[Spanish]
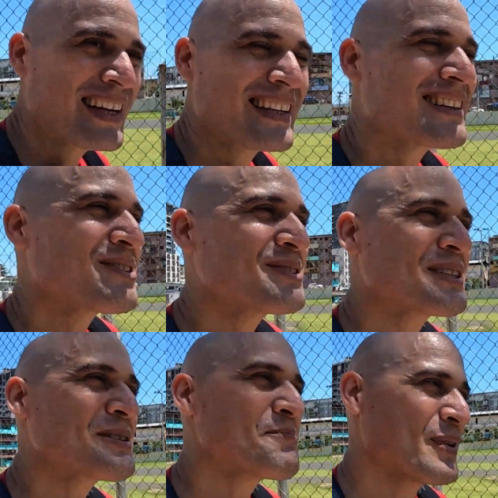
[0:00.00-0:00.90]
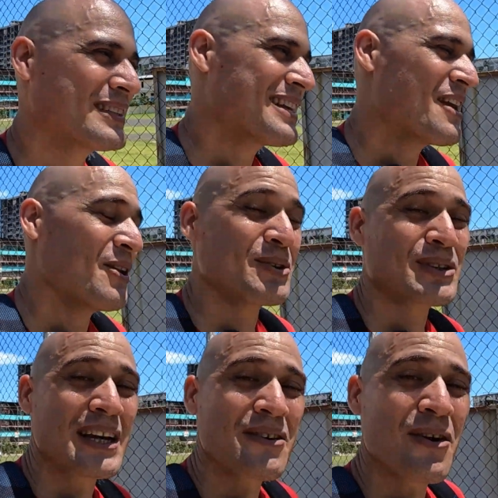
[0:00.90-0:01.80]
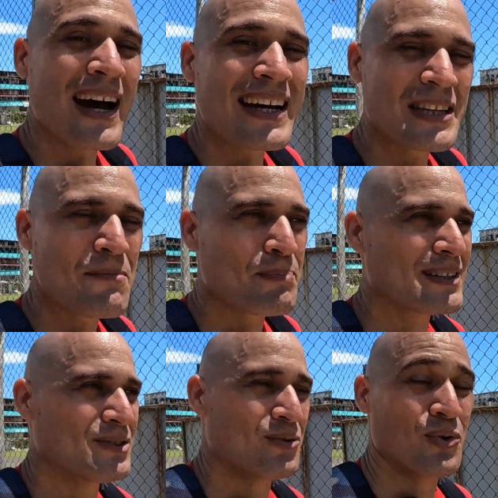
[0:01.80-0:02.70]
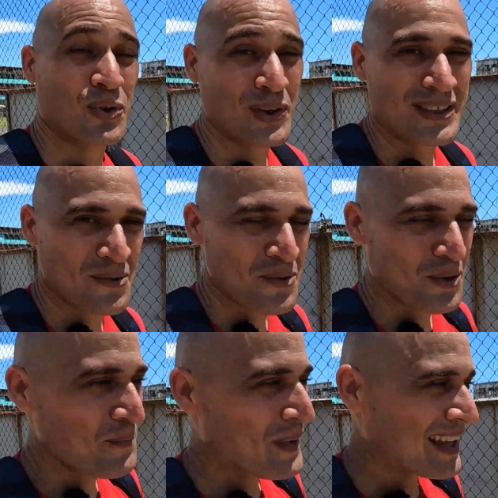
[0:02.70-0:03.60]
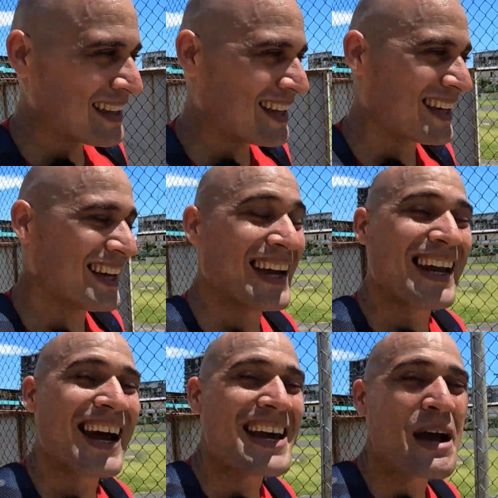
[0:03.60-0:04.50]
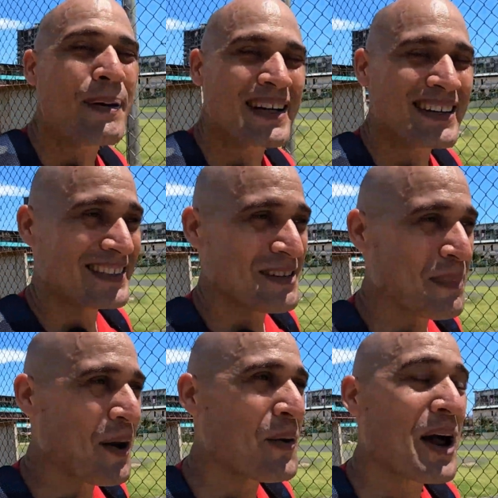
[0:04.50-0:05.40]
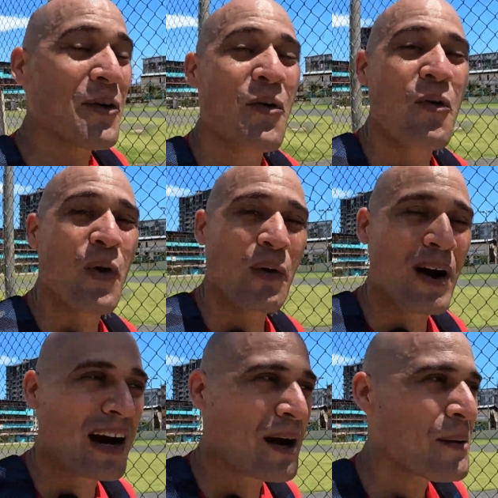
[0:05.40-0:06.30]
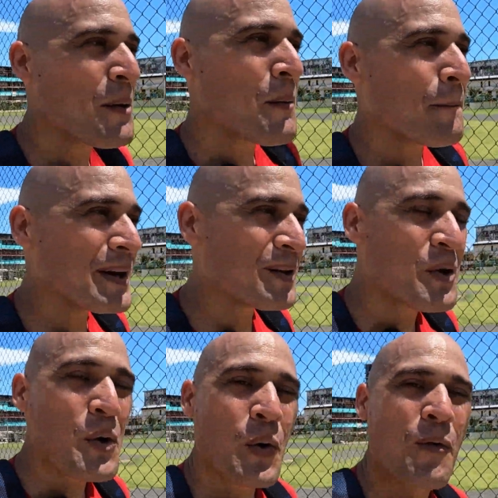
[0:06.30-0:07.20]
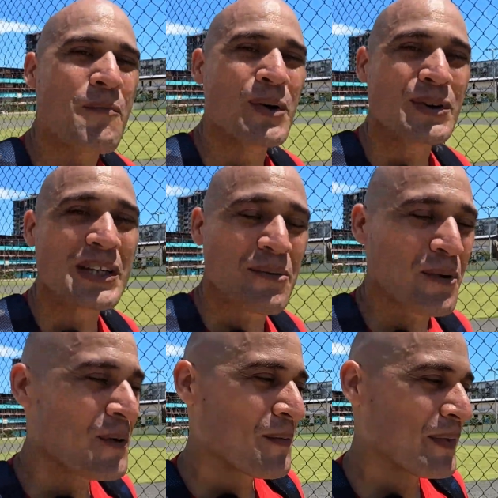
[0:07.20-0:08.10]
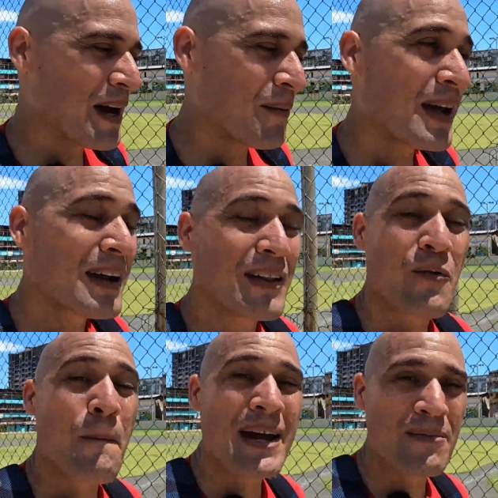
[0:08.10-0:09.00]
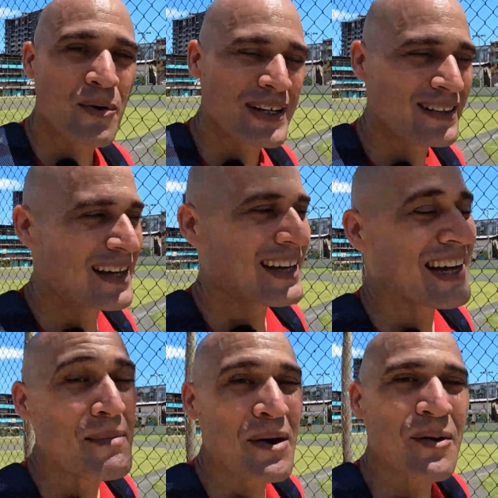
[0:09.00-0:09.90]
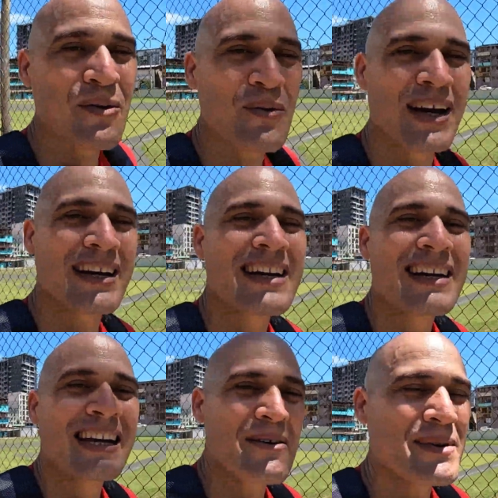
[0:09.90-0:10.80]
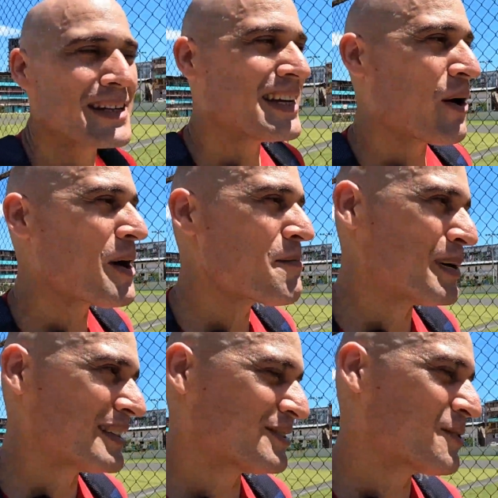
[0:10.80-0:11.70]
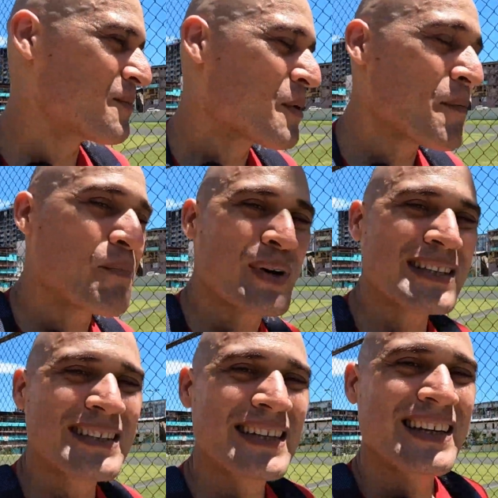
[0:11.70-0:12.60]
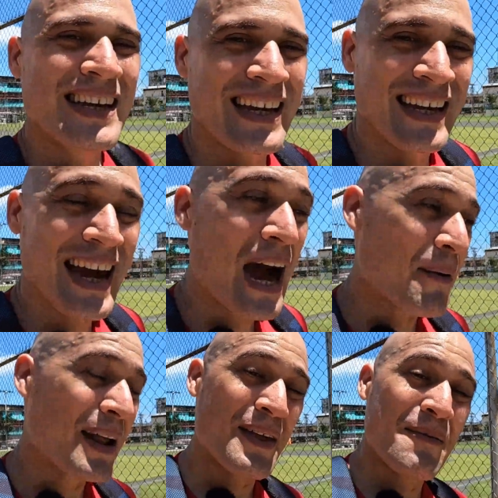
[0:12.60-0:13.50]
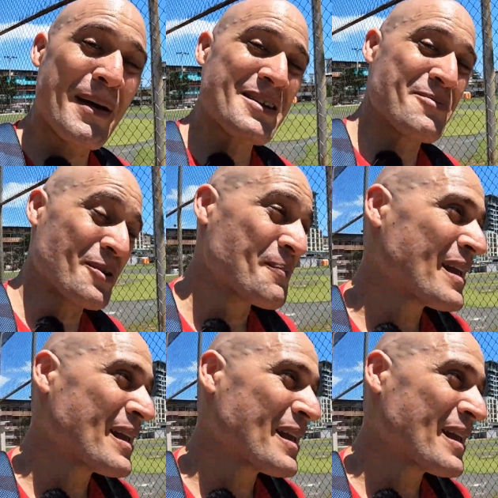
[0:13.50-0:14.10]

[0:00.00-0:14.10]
Entonces, pues, los traigo a este espacio, no estoy seguro de que él haya participado en algún juego acá, pero con motivo de hablar de un beisbolista, qué mejor lugar que venir a un espacio pues que habla del béisbol.